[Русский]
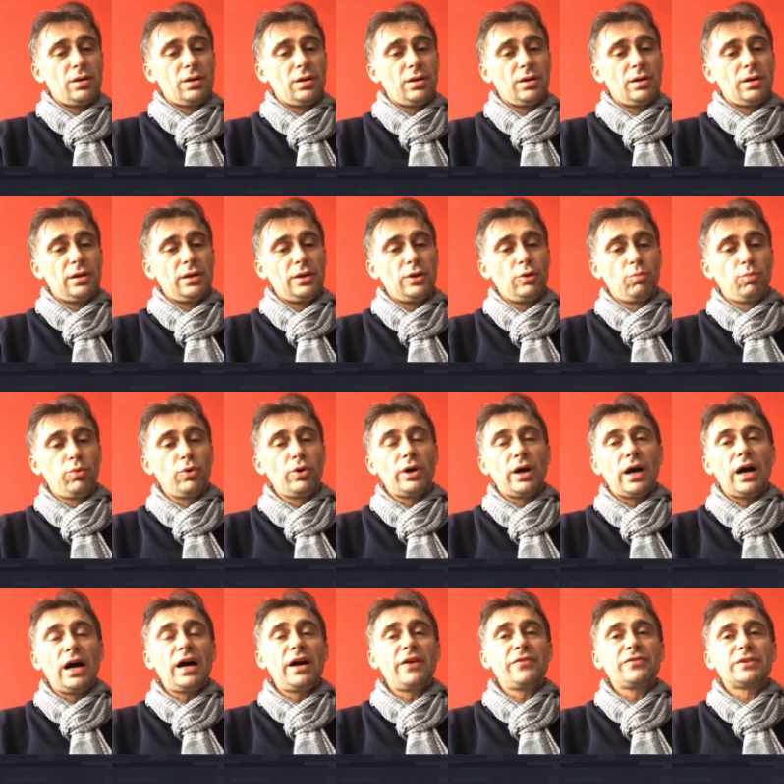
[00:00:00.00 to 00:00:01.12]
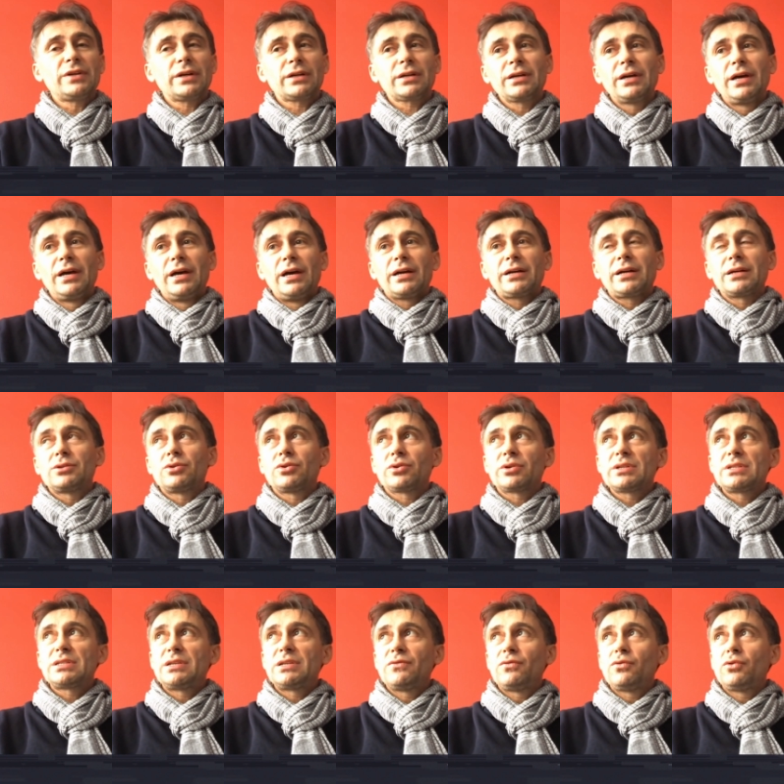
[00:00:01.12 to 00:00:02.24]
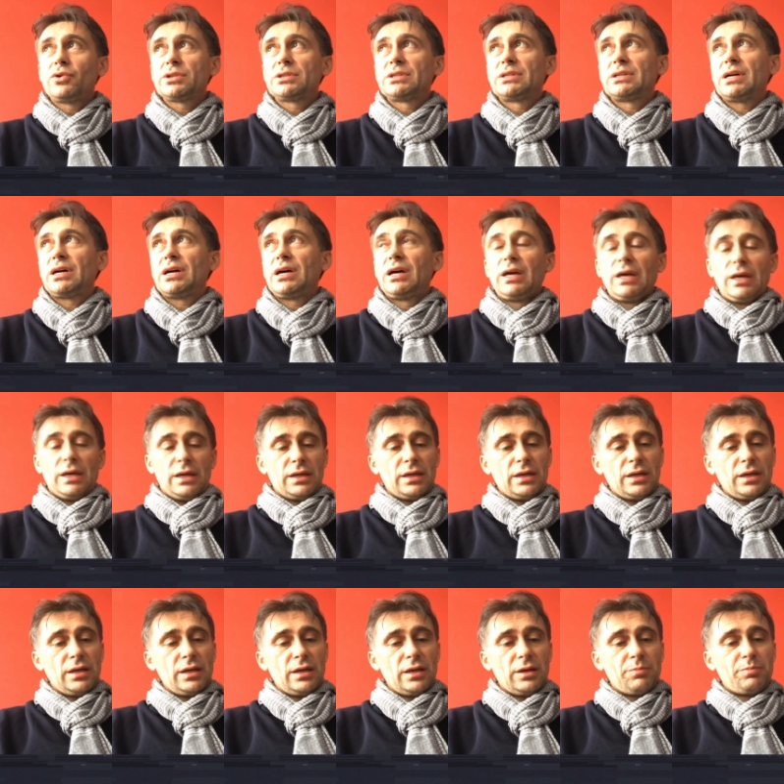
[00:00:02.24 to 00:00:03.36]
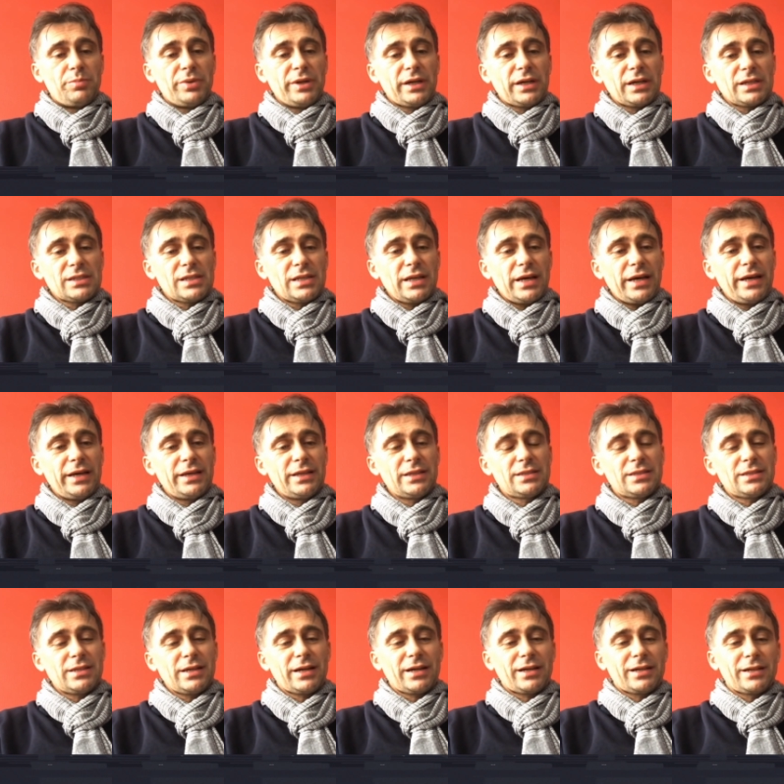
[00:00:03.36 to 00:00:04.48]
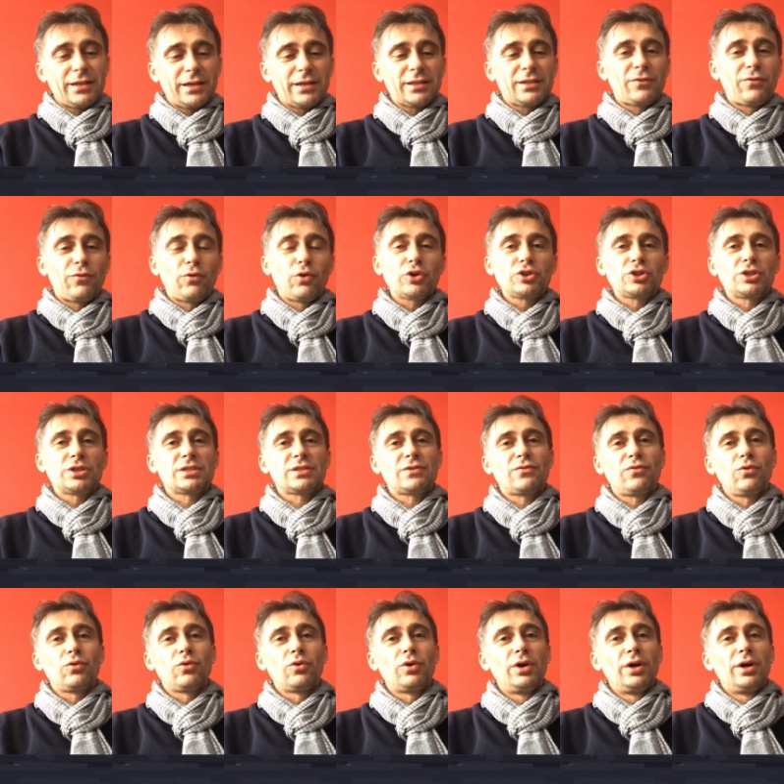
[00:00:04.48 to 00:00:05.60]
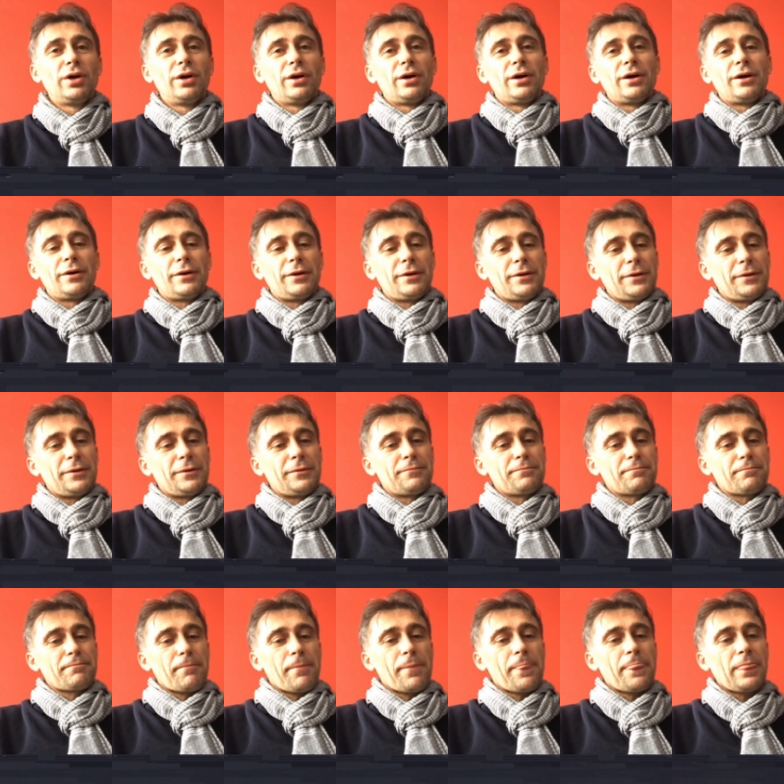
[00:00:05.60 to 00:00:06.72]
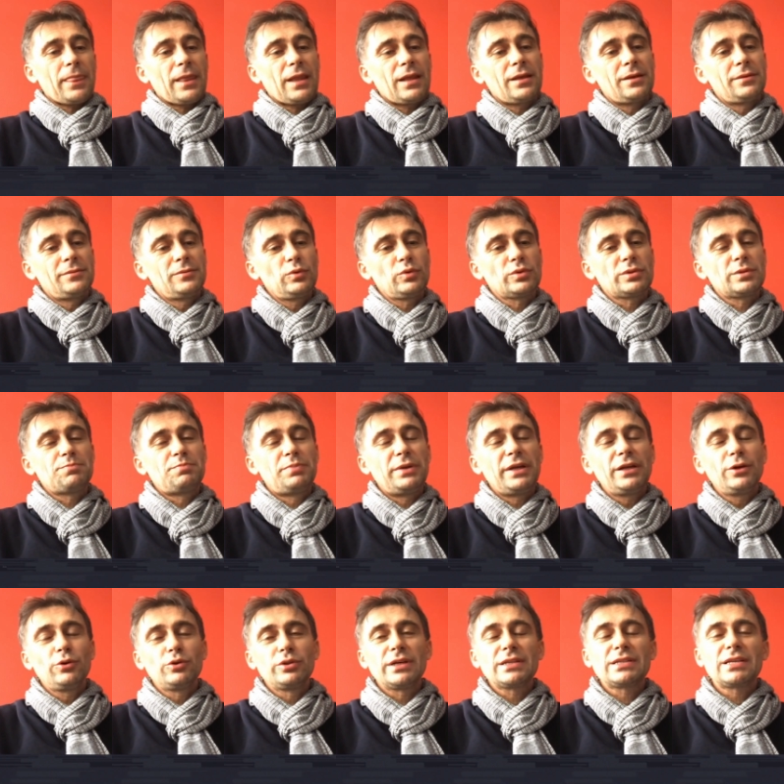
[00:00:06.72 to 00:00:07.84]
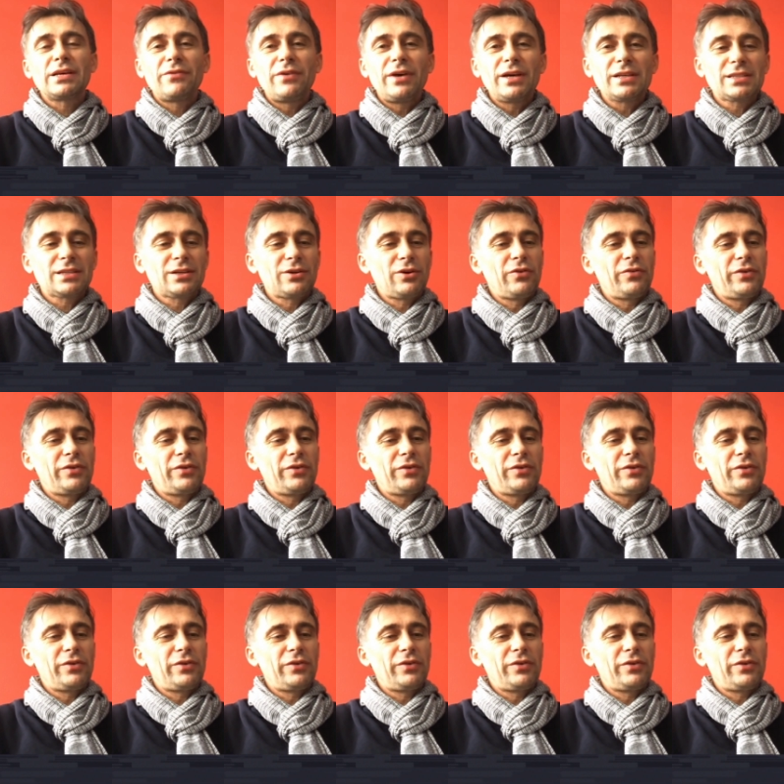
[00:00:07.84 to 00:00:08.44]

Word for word: э, любой автор, который сегодня прикасается к творчеству эм, ну, с периода советского